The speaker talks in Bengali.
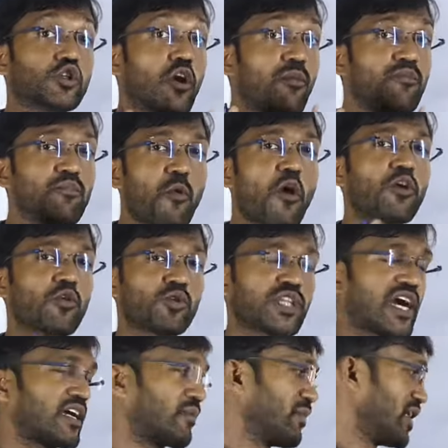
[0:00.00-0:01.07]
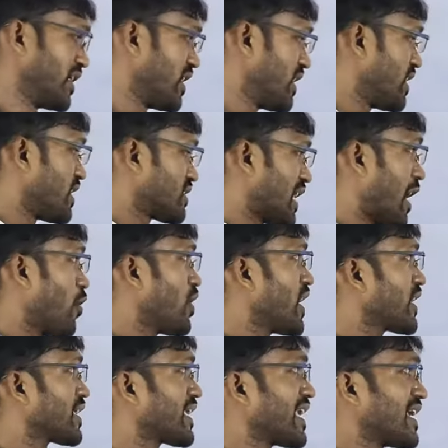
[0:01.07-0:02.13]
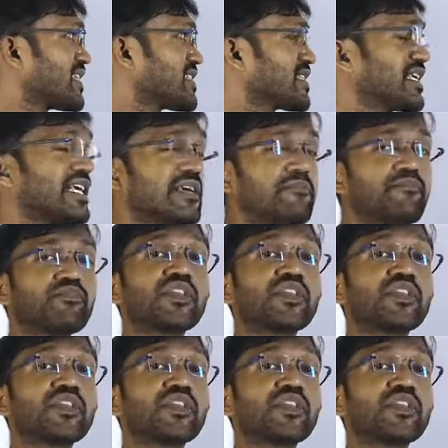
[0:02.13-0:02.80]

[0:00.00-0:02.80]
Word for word: সম্পর্ক থাকবে তাহলে কেস কি